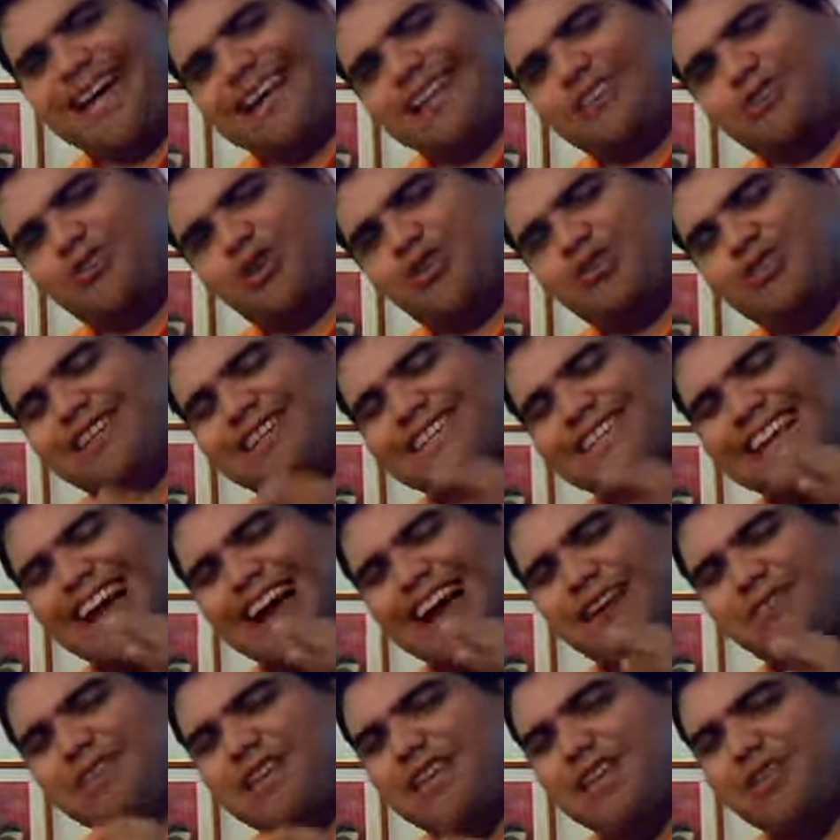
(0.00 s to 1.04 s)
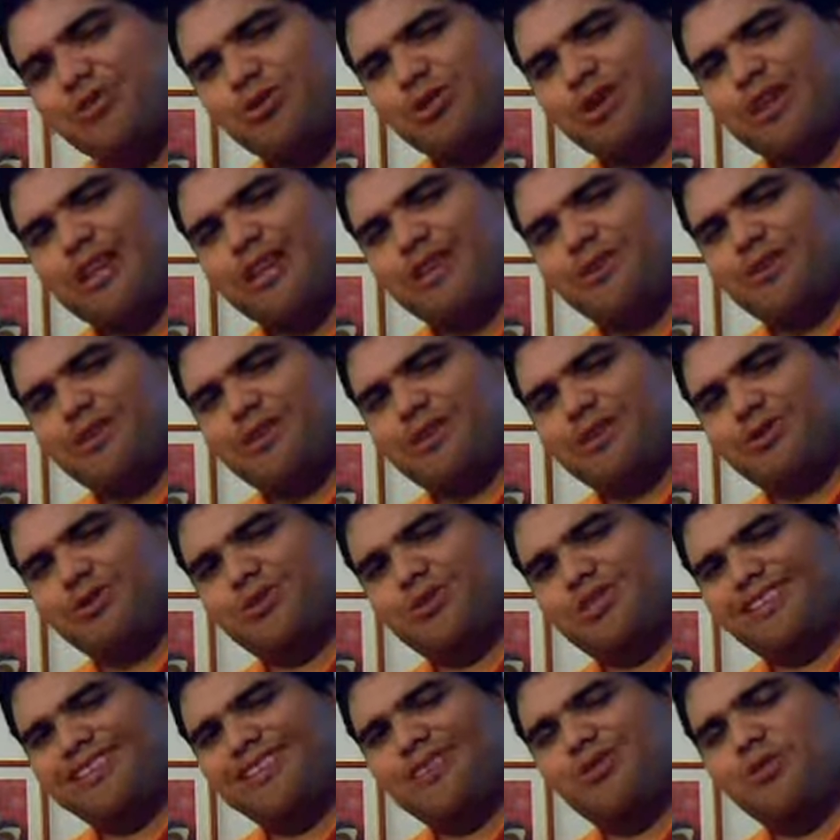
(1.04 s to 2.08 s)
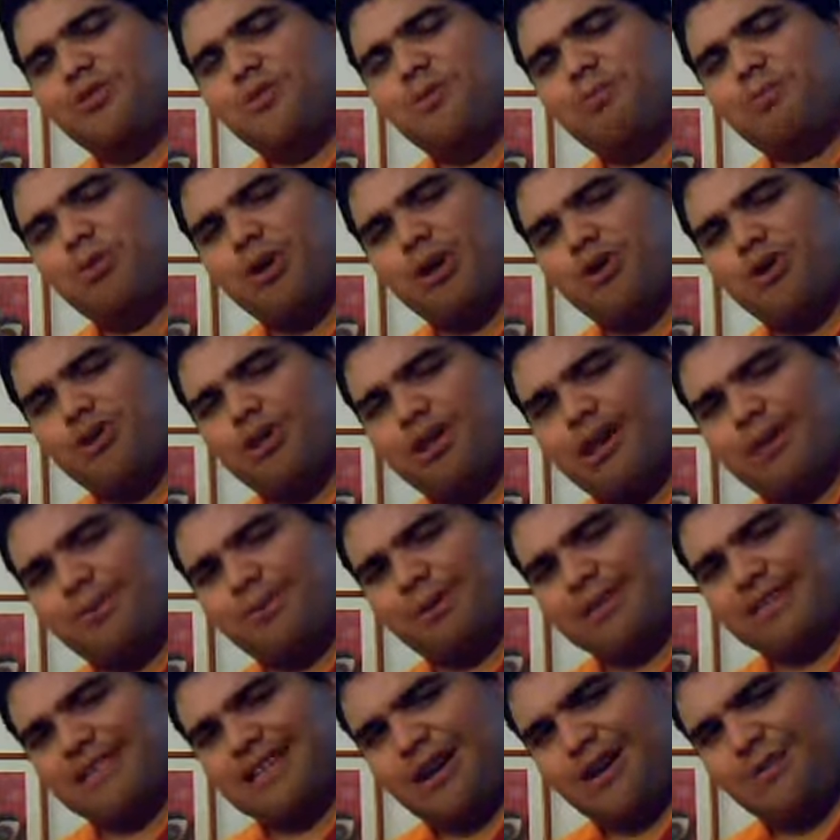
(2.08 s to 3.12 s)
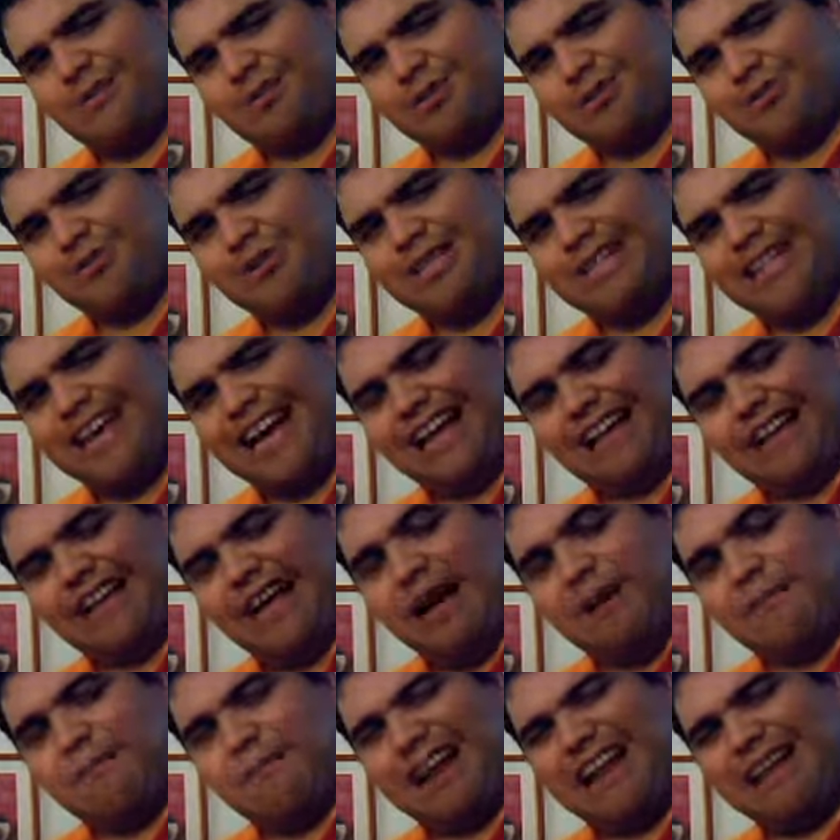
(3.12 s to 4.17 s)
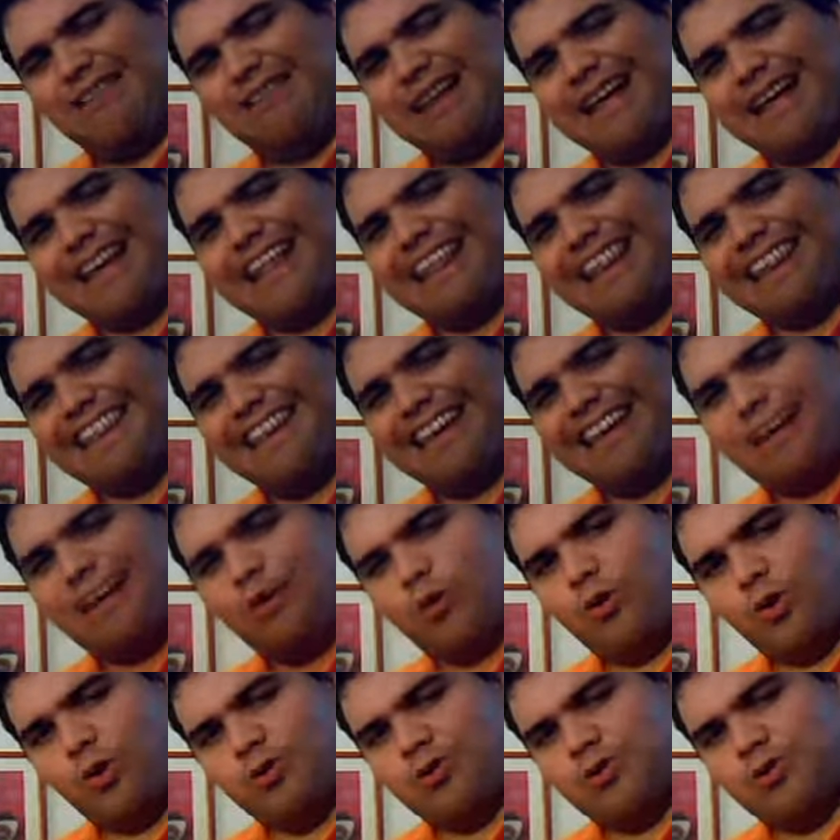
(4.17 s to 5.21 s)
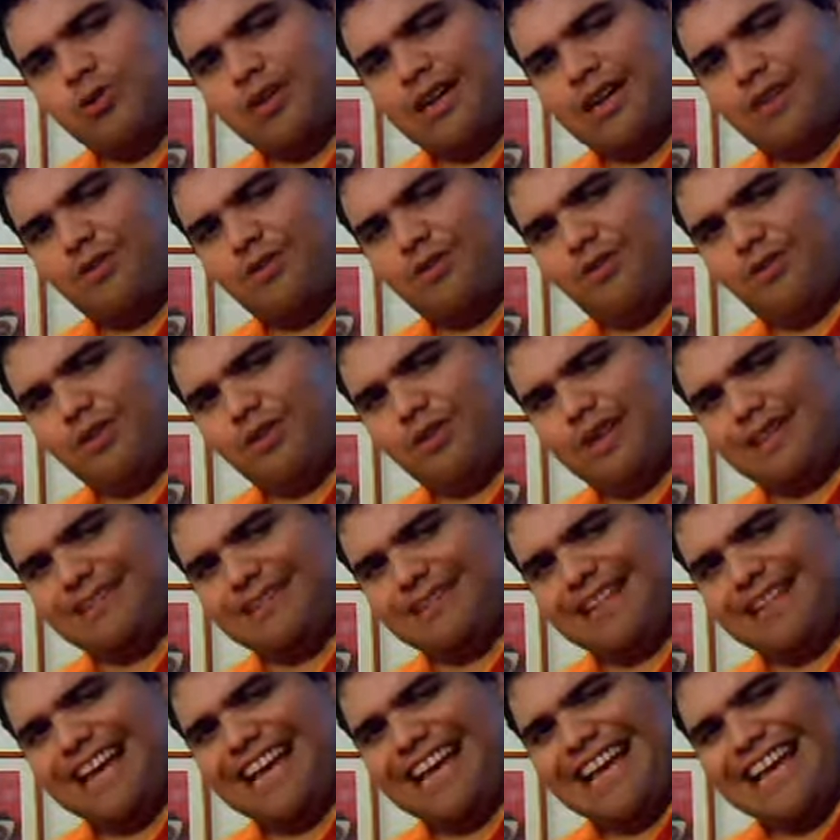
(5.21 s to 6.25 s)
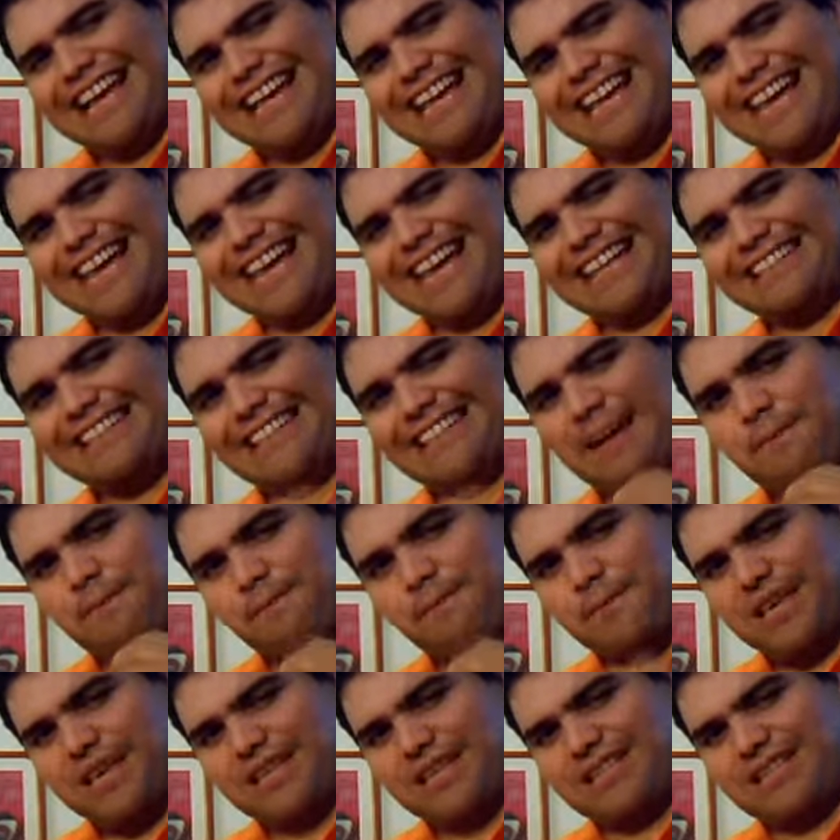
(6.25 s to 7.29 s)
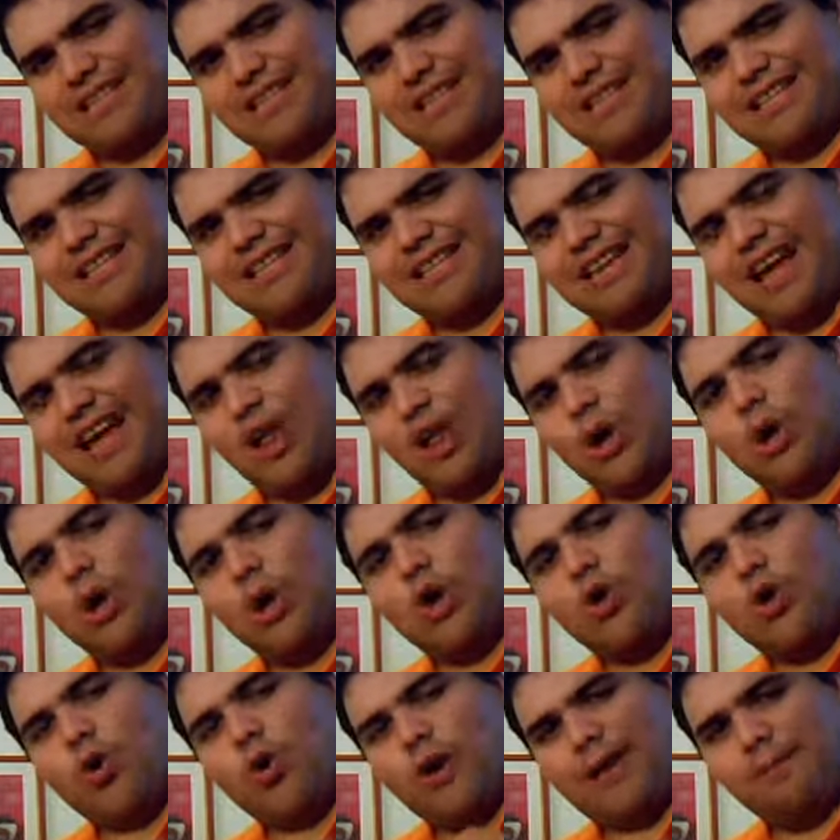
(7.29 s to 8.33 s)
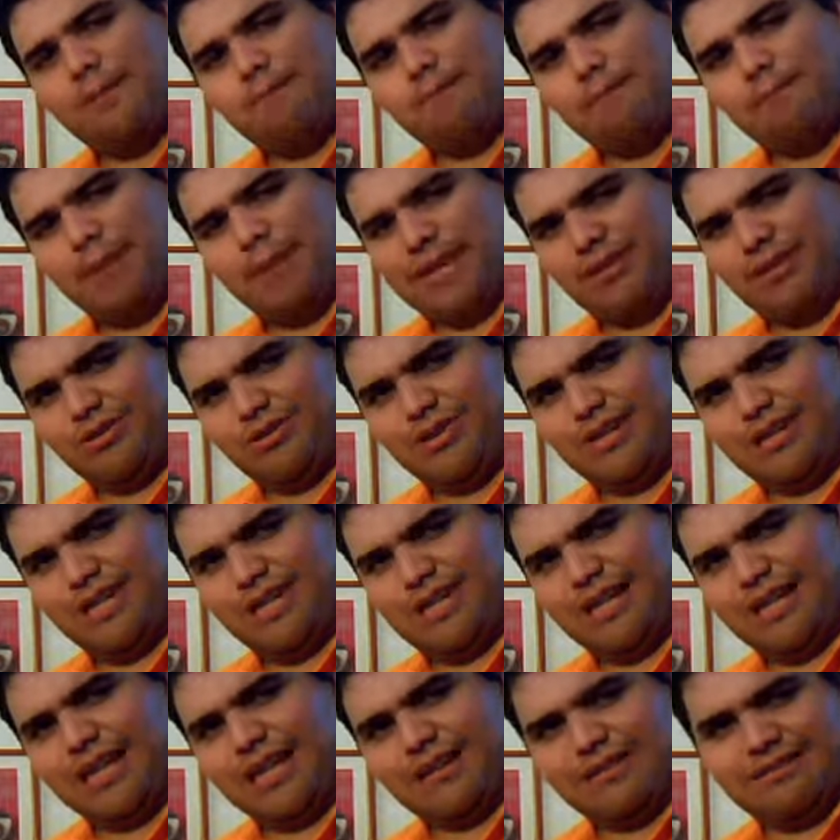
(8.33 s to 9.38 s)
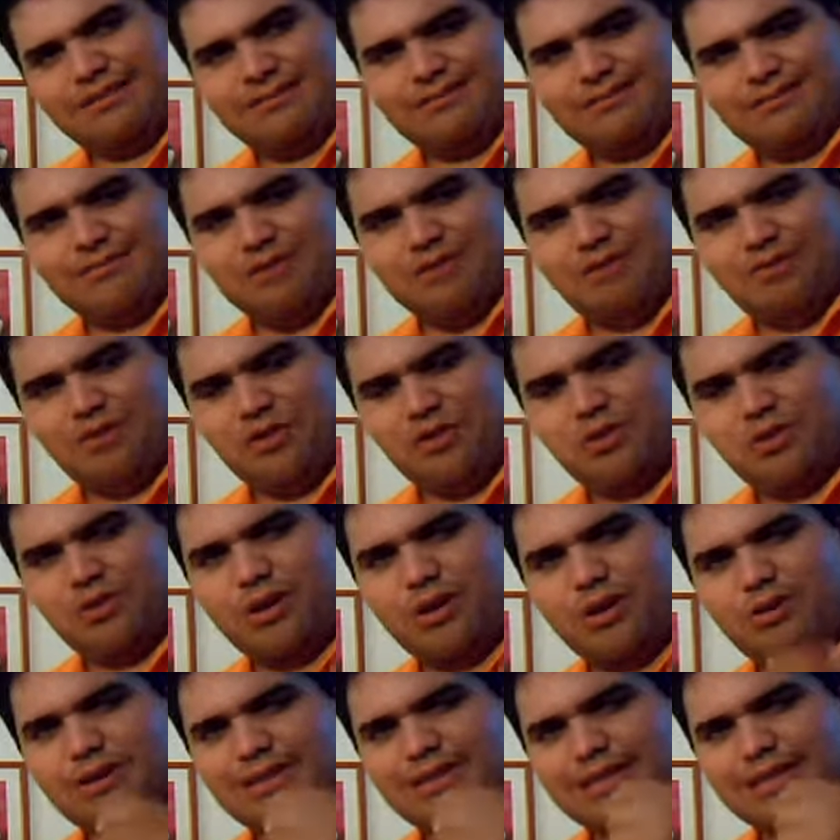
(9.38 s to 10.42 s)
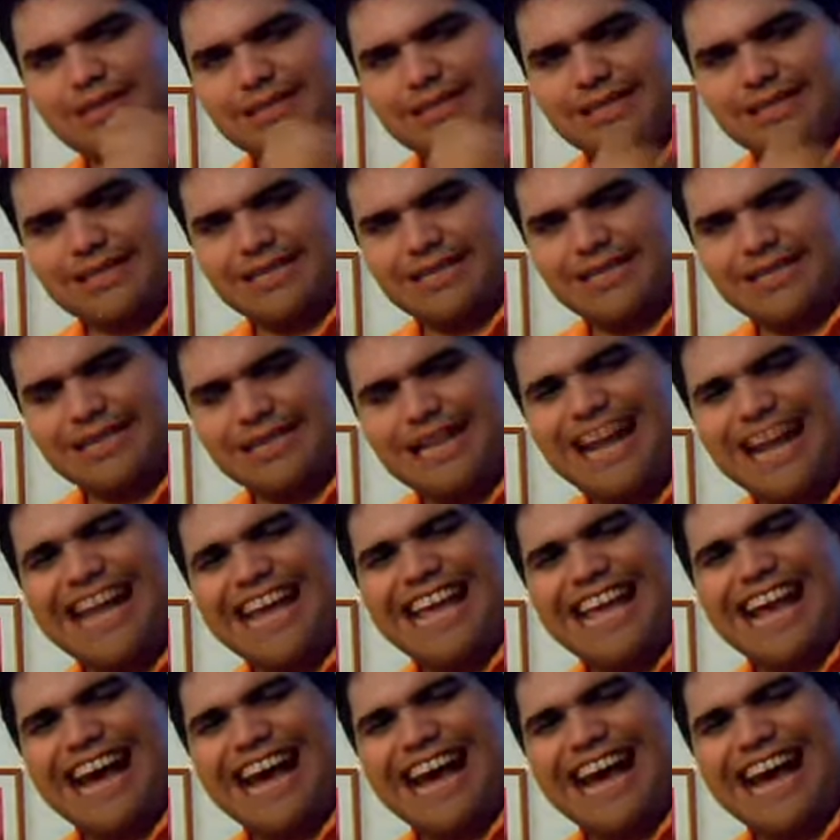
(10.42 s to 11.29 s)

Entonces, habiendo leído esto, no puedo dejar pasar la oportunidad para hablar de otro gran golfista que también se ha dedicado con empeño y seriedad, que en el fondo es lo que se necesita,